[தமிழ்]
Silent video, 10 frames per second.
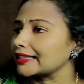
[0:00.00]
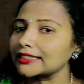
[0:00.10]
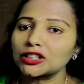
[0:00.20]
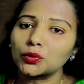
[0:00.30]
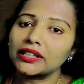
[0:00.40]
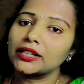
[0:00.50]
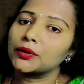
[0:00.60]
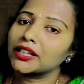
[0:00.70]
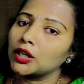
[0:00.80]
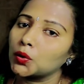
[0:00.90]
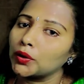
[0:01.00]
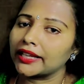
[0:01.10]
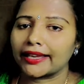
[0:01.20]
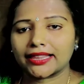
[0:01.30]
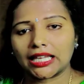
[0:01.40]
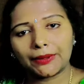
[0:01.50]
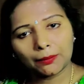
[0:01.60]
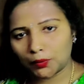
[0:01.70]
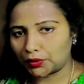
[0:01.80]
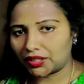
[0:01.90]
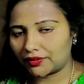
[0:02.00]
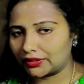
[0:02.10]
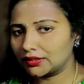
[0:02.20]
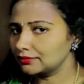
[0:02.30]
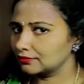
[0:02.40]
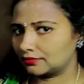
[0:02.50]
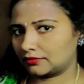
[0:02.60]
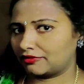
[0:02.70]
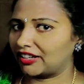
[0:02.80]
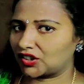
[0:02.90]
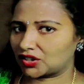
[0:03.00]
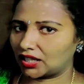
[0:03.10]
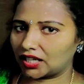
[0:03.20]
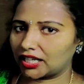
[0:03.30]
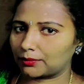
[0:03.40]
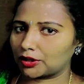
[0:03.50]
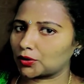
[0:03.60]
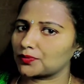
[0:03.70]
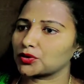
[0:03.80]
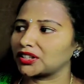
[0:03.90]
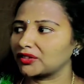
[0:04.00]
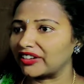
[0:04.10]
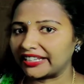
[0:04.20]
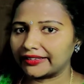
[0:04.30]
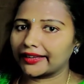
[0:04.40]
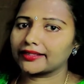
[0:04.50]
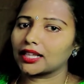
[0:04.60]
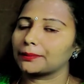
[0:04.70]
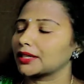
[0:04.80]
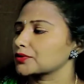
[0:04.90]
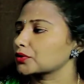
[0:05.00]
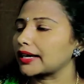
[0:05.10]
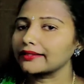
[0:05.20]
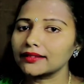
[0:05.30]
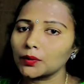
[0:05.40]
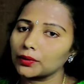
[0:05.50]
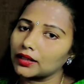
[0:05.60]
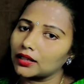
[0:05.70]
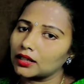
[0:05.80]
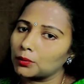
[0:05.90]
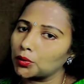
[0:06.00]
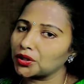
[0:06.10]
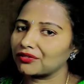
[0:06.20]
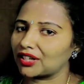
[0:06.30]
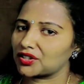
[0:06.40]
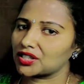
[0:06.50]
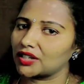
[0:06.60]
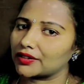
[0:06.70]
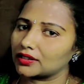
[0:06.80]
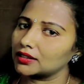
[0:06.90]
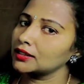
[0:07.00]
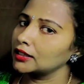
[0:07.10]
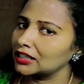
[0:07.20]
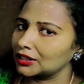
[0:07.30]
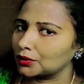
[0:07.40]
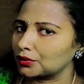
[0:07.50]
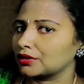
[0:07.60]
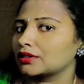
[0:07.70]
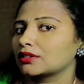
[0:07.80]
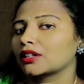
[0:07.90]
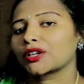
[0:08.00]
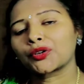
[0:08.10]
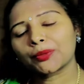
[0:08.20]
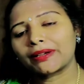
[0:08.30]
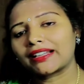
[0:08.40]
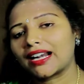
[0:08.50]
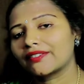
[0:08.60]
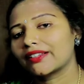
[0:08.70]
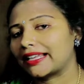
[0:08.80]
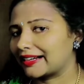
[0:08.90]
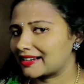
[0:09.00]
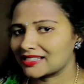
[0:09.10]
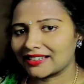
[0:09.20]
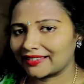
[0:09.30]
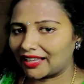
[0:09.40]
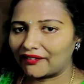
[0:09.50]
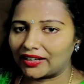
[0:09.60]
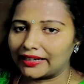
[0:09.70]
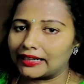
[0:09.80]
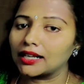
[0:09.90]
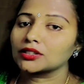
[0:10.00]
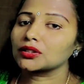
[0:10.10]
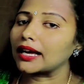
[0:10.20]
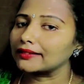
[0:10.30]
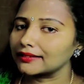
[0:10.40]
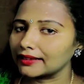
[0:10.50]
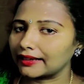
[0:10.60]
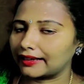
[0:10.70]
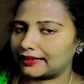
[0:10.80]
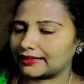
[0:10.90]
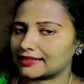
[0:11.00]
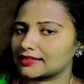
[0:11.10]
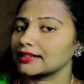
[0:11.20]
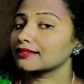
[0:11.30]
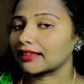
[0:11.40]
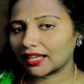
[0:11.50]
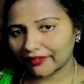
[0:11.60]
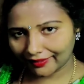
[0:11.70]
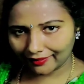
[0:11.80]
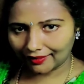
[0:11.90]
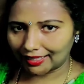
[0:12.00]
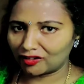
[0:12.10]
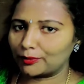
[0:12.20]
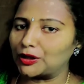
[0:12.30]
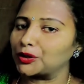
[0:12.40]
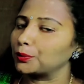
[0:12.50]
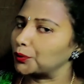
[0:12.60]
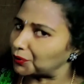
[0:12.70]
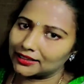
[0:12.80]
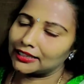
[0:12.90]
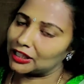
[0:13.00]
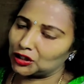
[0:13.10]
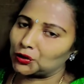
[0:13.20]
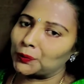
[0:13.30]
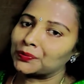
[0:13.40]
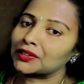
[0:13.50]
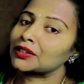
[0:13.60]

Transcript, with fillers: அந்த துணியுடைய லோடுக்கு ஏற்றாப்பில் மோட்டர் வந்து ஃபங்க்ஷன் ஆக ஆரம்பிக்கும் ஸோ அந்த வெயிட்டுக்கு ஏற்றாப்பில் ஸோ அந்த மோட்ரு ஃபங்க்ஷன் ஆகிறதுக்கு ஒரு குறிப்பிட்ட அளவு எலக்ட்ரிசிட்டி தேவை இல்லைங்களா ஸோ அந்த எலக்ட்ரிசிட்டி தேவையான அளவு மட்டும் மோட்ரு எடுத்துக்கும்